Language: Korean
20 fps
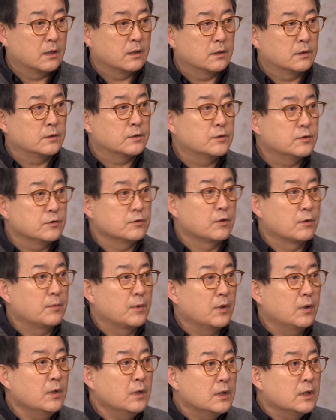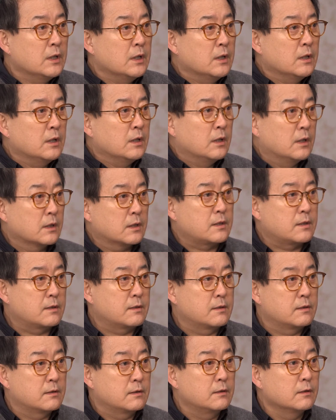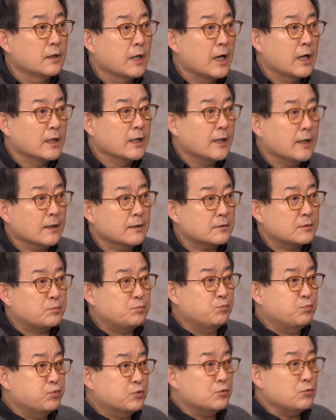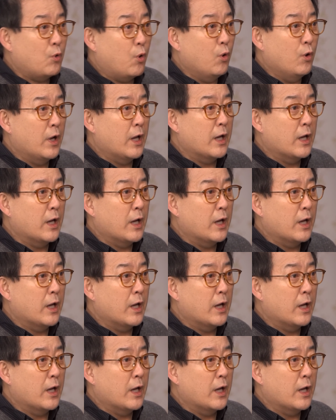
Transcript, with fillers: 아, 여보, 그게 아니라 무슨